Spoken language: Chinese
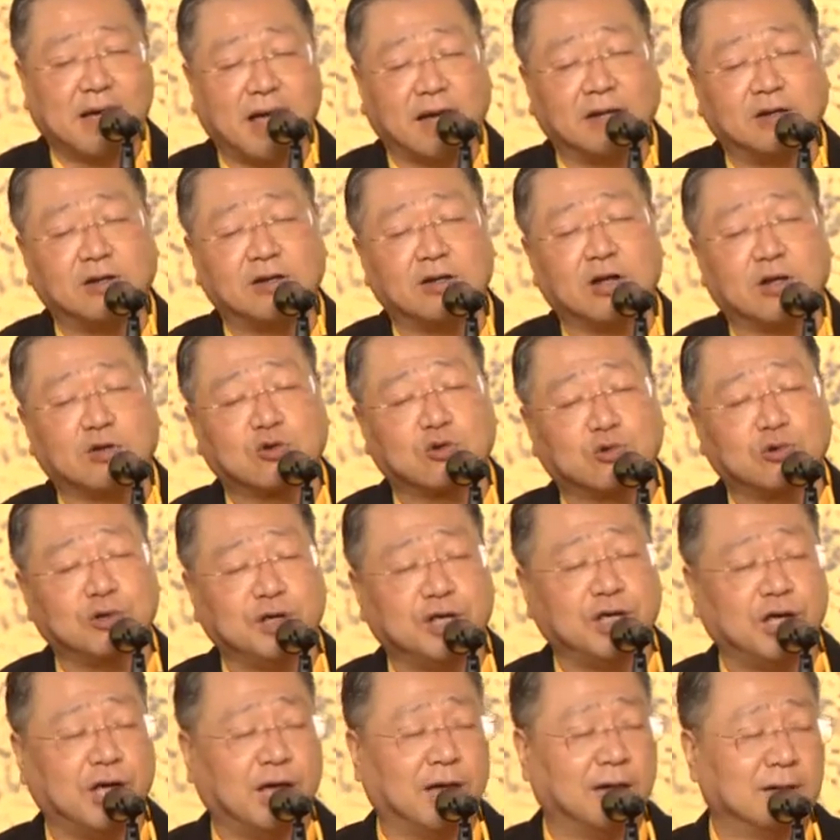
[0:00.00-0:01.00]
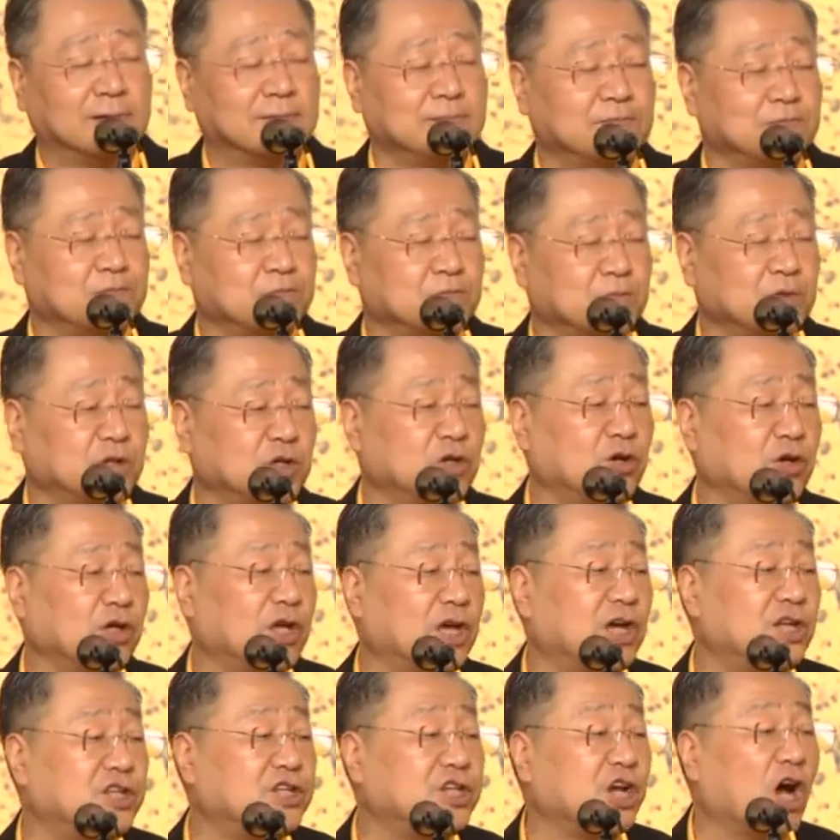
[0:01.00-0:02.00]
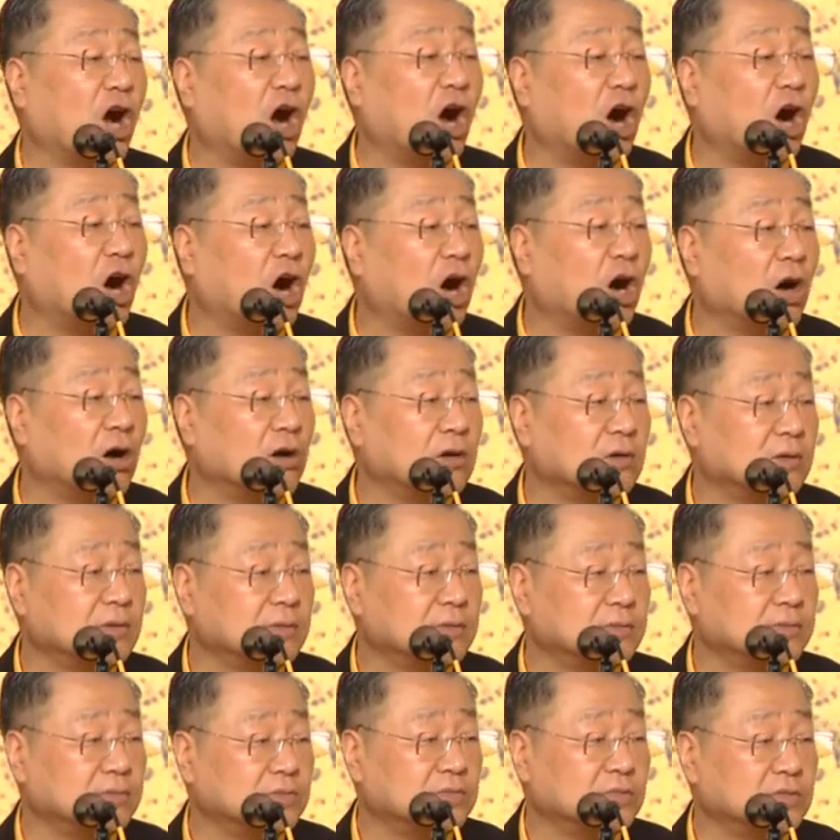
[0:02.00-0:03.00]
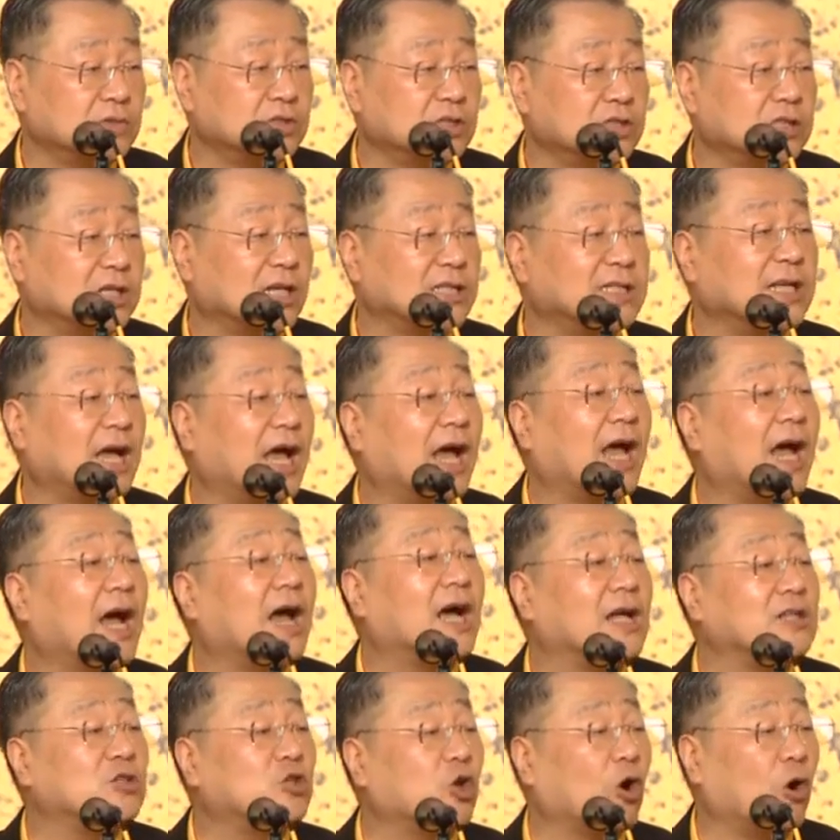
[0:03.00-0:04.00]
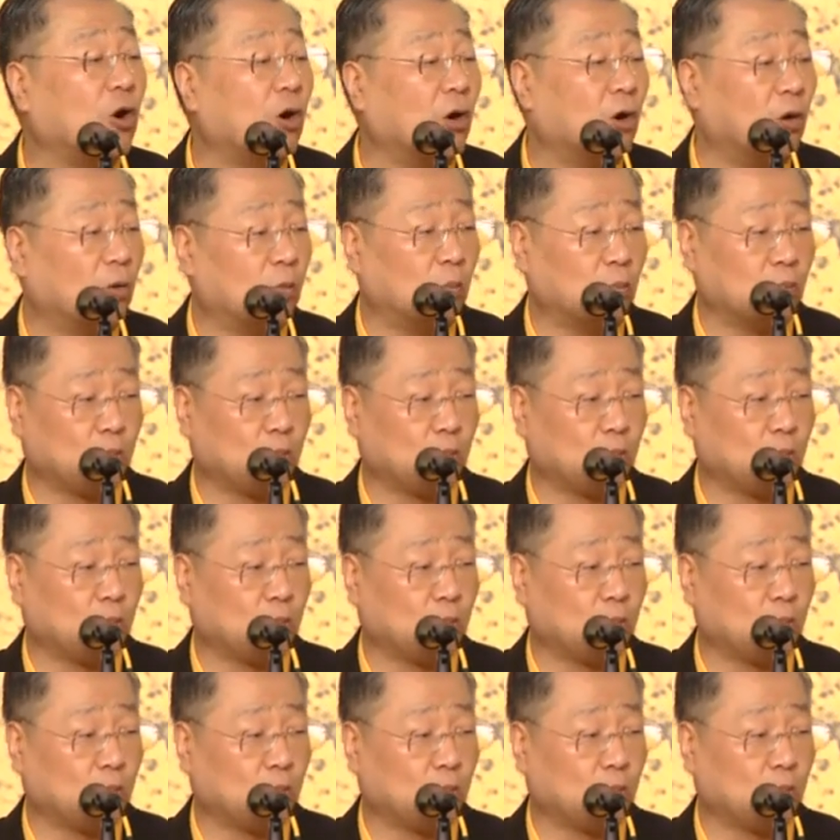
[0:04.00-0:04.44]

还有要注意，你有一个脚，现在很痛。